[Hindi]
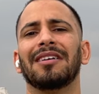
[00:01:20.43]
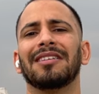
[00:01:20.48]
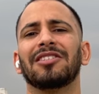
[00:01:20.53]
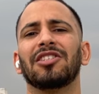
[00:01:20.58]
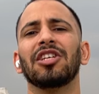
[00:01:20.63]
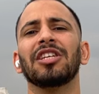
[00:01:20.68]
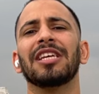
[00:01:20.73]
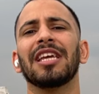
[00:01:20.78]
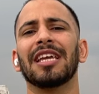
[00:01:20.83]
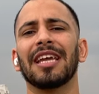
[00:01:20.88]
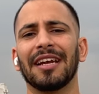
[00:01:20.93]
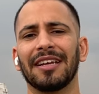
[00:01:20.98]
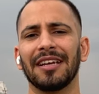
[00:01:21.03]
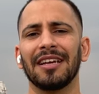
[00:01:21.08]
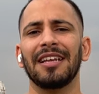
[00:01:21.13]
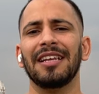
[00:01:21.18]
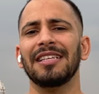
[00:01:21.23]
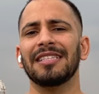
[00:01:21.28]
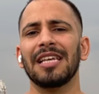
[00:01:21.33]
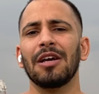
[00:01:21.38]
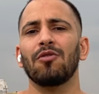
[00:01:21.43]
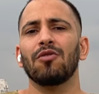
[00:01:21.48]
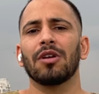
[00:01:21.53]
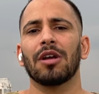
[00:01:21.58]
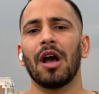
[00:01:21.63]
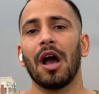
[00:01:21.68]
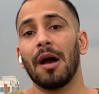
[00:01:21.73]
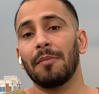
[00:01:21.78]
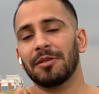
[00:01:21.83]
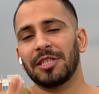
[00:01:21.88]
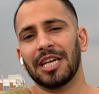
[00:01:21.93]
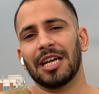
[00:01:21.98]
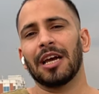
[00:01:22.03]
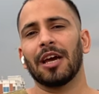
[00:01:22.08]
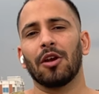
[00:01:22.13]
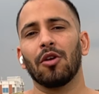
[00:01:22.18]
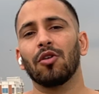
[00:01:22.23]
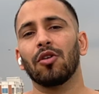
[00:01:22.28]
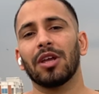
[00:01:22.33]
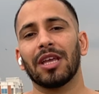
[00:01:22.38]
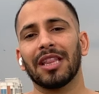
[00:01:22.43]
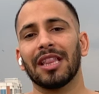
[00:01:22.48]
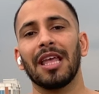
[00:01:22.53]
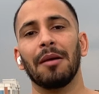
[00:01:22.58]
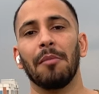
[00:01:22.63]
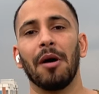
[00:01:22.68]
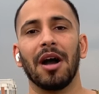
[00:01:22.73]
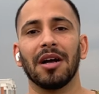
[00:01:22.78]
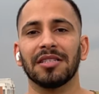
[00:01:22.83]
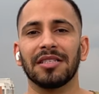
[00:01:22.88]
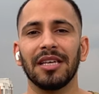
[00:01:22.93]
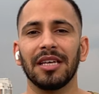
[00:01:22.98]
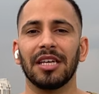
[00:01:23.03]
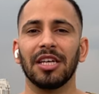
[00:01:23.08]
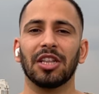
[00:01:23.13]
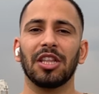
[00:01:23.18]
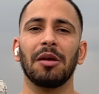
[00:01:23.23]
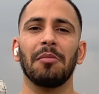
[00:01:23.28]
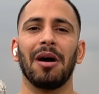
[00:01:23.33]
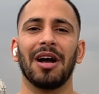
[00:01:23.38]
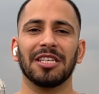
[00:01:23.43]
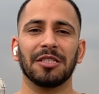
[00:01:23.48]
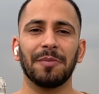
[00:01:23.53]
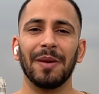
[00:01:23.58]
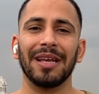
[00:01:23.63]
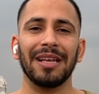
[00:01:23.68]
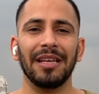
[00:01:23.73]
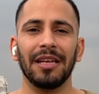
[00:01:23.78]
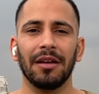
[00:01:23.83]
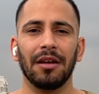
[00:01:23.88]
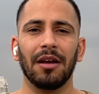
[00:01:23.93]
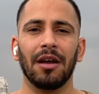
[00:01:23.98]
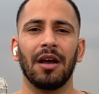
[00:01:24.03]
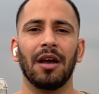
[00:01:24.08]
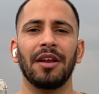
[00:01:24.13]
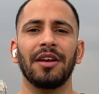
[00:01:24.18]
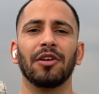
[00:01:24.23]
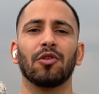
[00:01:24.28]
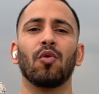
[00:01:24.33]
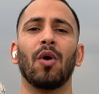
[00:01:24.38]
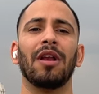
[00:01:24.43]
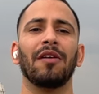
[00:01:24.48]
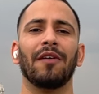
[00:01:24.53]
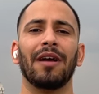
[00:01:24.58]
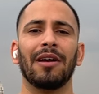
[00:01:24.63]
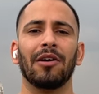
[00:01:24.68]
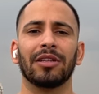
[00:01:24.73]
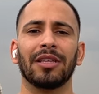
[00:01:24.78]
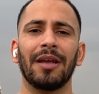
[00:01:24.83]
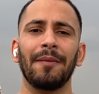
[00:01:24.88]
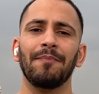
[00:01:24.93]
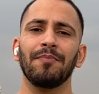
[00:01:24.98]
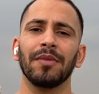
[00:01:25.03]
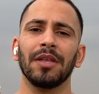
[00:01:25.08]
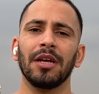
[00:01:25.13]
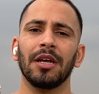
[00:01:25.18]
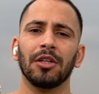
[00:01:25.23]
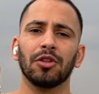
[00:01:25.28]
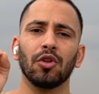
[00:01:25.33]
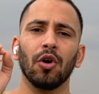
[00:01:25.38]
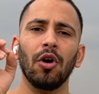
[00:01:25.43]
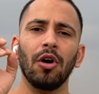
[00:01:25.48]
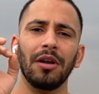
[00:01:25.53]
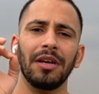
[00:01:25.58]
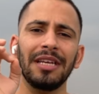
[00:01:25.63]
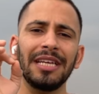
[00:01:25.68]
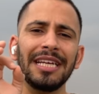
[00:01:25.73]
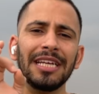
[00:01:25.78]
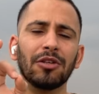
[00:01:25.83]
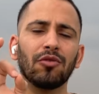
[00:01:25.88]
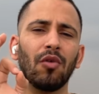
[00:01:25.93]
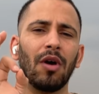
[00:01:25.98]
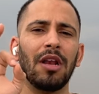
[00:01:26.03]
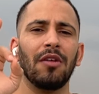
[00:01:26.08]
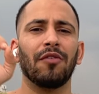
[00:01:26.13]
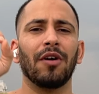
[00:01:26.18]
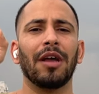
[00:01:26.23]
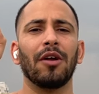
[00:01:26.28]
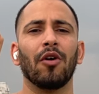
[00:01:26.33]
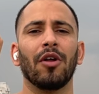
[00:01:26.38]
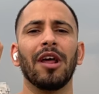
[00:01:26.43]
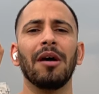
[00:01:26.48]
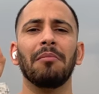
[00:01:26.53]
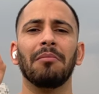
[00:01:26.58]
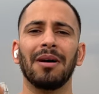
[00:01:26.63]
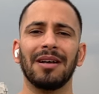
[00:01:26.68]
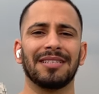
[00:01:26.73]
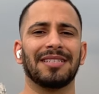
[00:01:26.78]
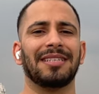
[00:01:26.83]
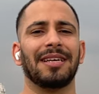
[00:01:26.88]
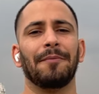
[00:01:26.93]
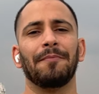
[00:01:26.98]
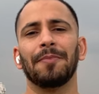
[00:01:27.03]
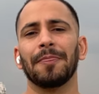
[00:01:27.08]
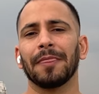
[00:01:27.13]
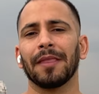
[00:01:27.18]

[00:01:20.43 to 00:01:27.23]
जिनकी कैटेगरीज हैं उनका आप चेक कर लो कि कितने मार्क्स हैं कितने मार्क्स पे क्वालिफाई होता है तो नीट क्वालिफाई होना मस्ट है